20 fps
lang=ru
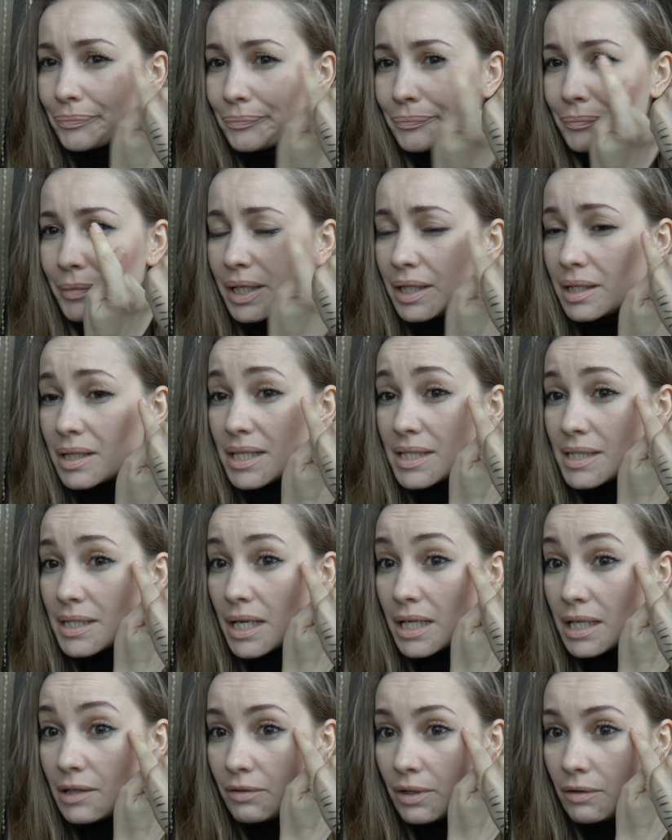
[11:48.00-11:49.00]
мы
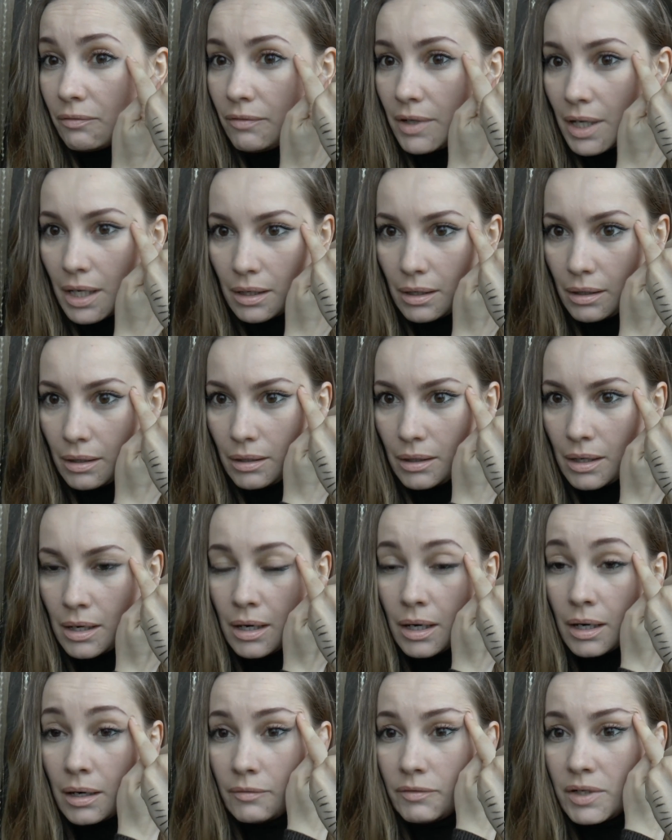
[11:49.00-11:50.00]
растягиваем век,
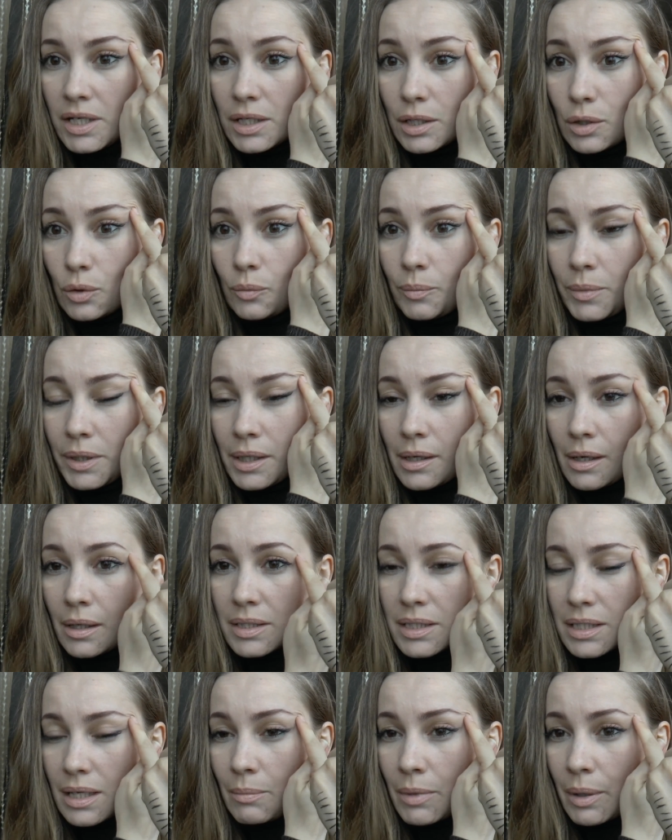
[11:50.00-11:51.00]
а веки у
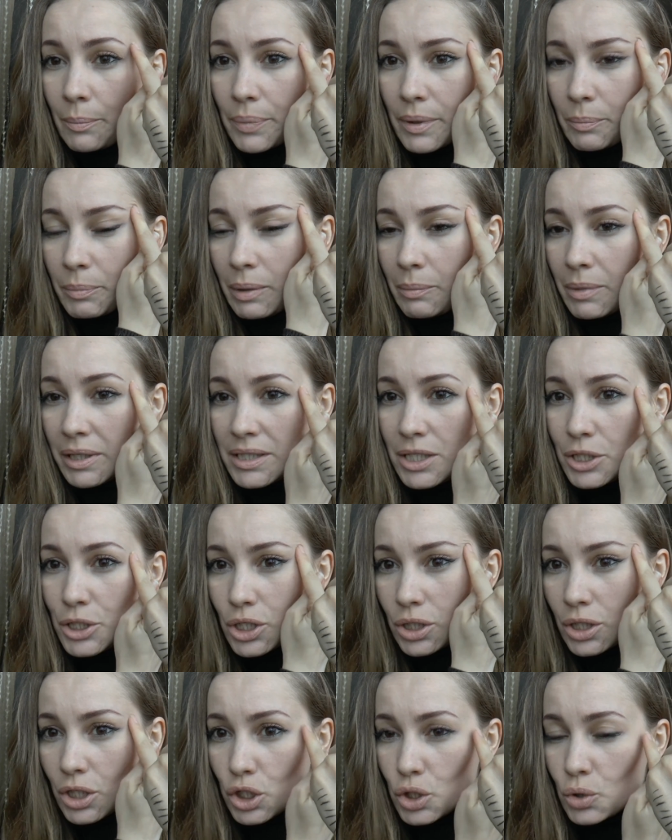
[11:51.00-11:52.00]
меня самая
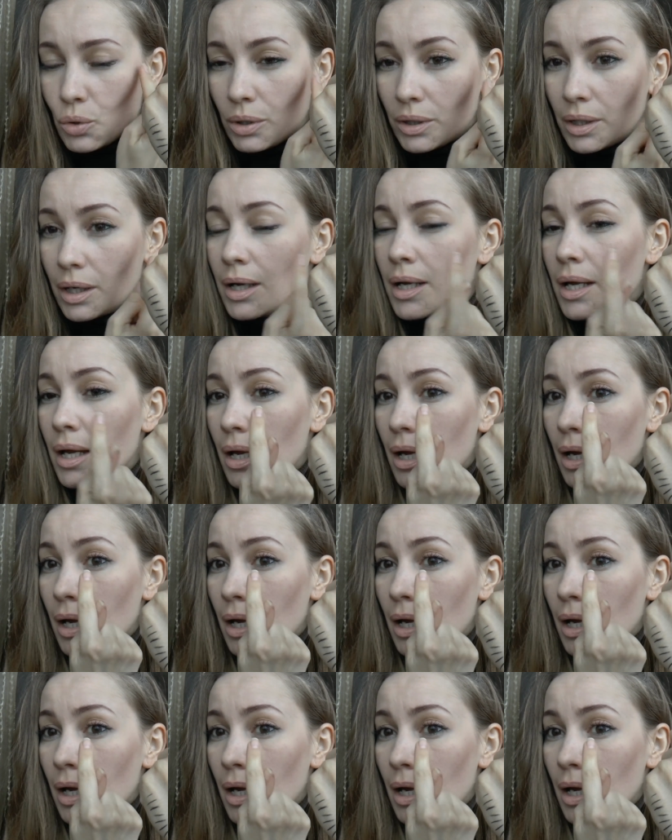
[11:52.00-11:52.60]
проблематичная зона.